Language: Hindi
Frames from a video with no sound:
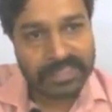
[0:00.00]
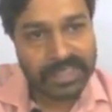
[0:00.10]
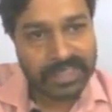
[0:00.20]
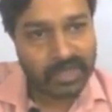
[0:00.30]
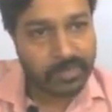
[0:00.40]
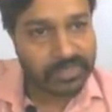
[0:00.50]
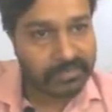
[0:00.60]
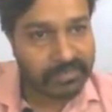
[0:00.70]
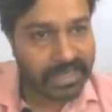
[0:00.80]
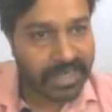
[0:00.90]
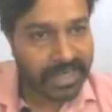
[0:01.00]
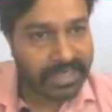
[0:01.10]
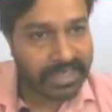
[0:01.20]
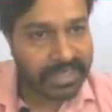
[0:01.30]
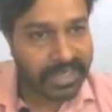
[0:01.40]
सेकंड ऑप्शन में क्या है
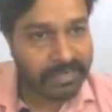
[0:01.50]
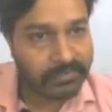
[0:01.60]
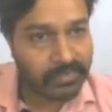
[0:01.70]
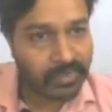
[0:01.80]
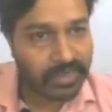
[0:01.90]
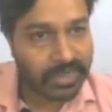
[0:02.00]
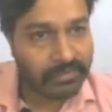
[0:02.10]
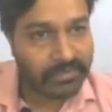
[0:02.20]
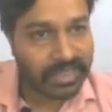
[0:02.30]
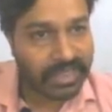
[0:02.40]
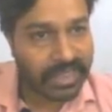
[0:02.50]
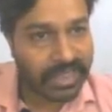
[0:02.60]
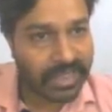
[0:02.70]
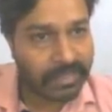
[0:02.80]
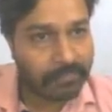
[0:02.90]
टाइम तो कम ले
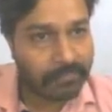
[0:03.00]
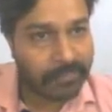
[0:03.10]
रहा है